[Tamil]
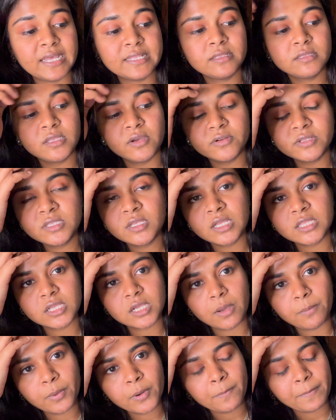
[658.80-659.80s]
அது தவிர்த்து
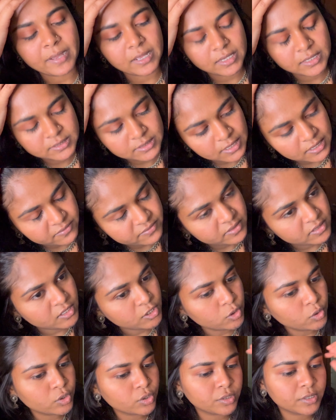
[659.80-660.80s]
அதுக்கப்புறம் பக்கத்தில் வந்து
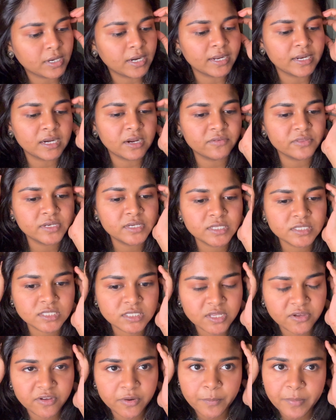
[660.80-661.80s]
இன்னொரு ஒரு கடை நான் வந்து
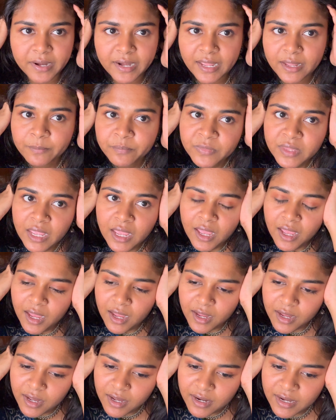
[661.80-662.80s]
டிஸ்கவர் பண்ணேன்
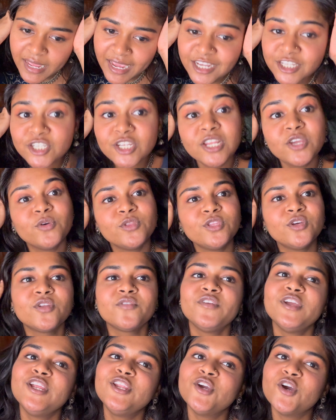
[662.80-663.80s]
நான் ஆக்சுவலி வந்து ஒரு
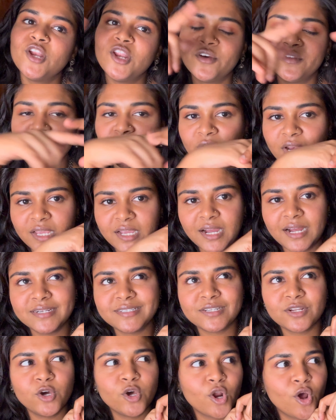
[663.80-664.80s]
வீடியோவில் வந்து உங்களுக்கு
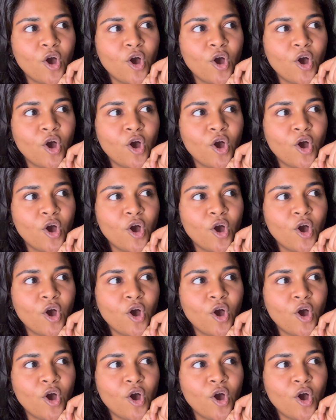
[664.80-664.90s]
காட்டுறேன் ஒரு